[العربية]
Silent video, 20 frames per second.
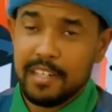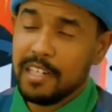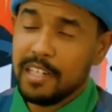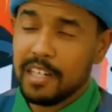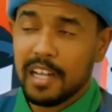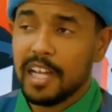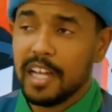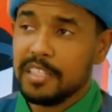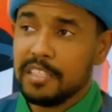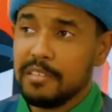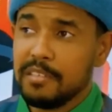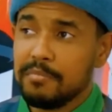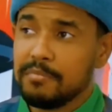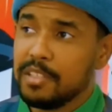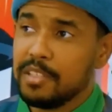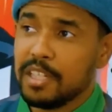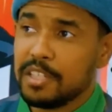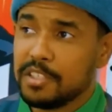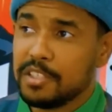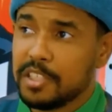لا لا غادي
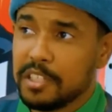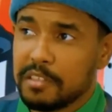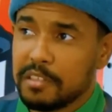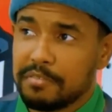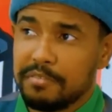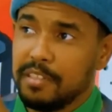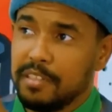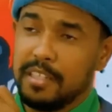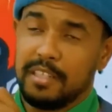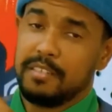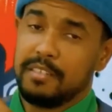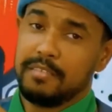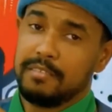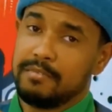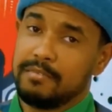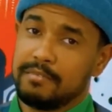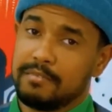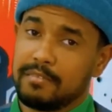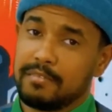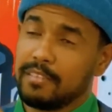يمدك شي رفيع
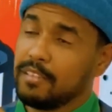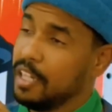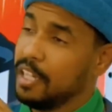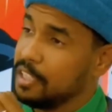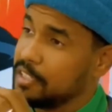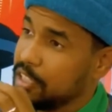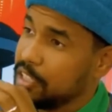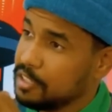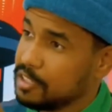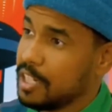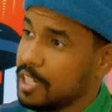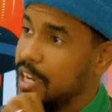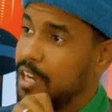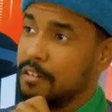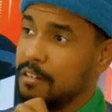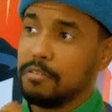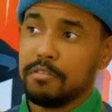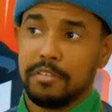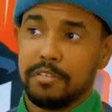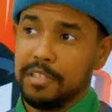الله يعطيه
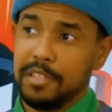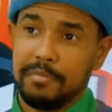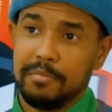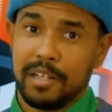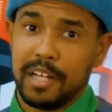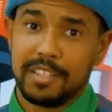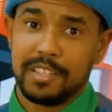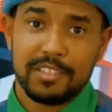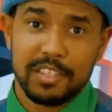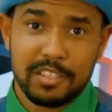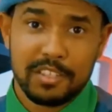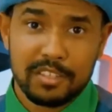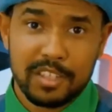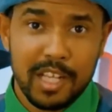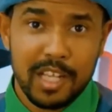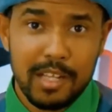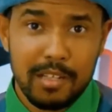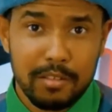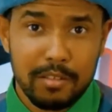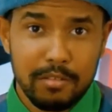الصحه وحنا ما خصناش
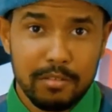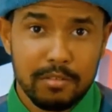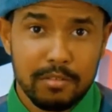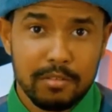نتقلقوا